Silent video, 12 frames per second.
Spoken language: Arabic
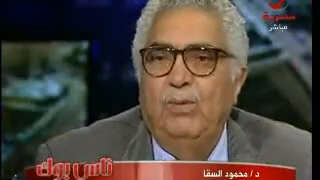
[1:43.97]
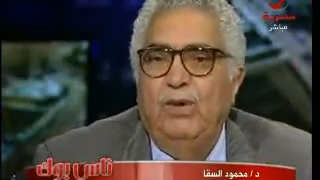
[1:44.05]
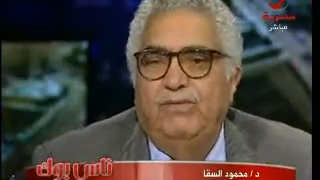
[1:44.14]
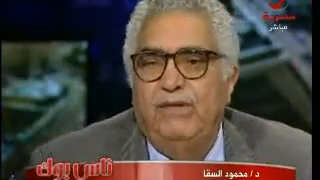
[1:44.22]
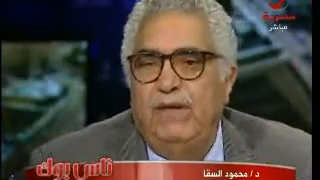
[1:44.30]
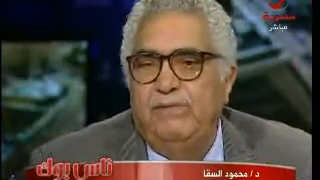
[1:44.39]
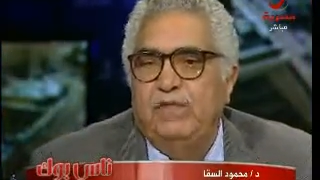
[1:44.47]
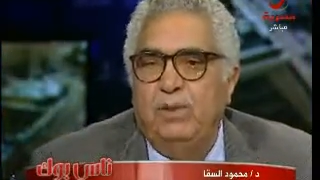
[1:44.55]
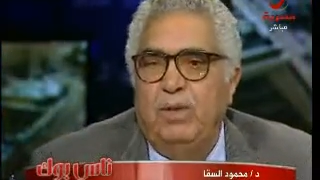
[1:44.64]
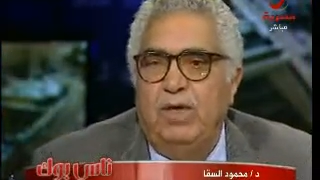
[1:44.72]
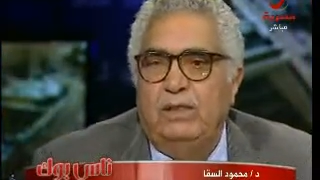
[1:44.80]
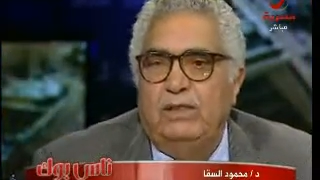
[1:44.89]
وفي نفس
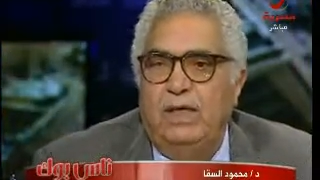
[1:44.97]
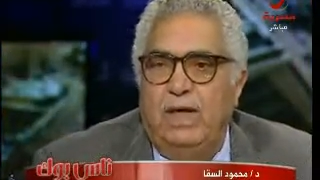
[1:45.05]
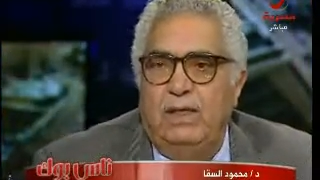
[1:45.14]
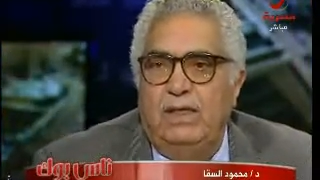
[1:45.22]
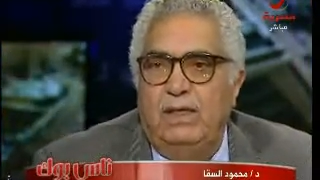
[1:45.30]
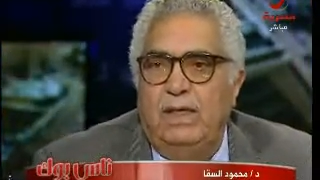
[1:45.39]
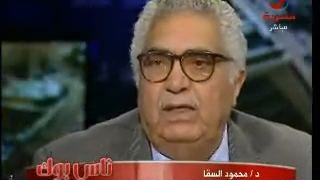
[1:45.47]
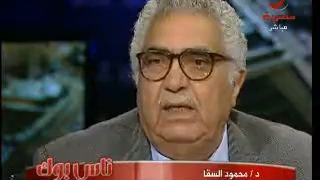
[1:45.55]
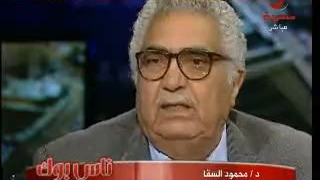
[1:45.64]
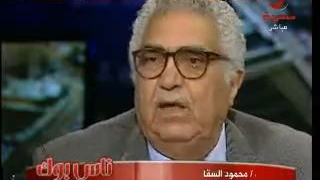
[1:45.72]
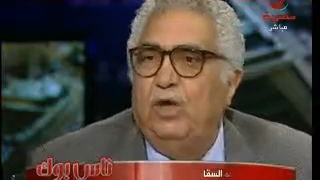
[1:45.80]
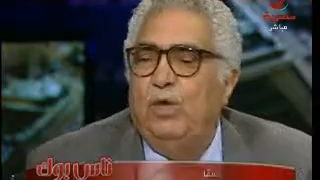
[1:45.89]
الوقت يعني
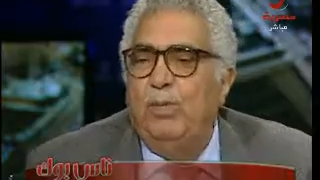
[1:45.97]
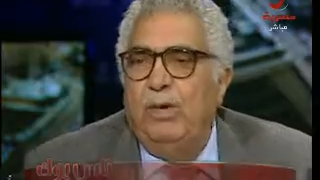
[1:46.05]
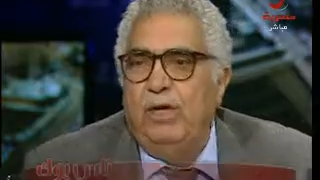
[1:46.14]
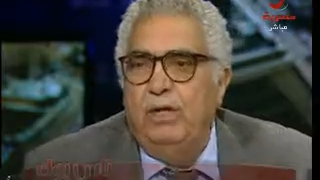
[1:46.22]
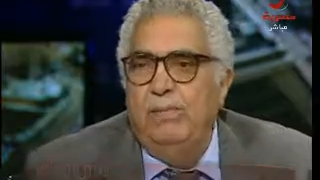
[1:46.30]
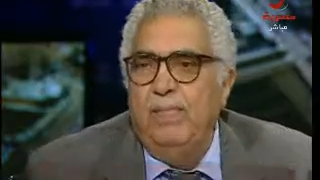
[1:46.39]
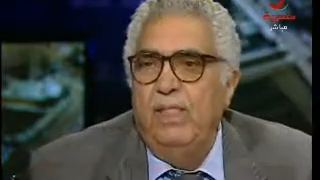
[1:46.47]
هي تجربه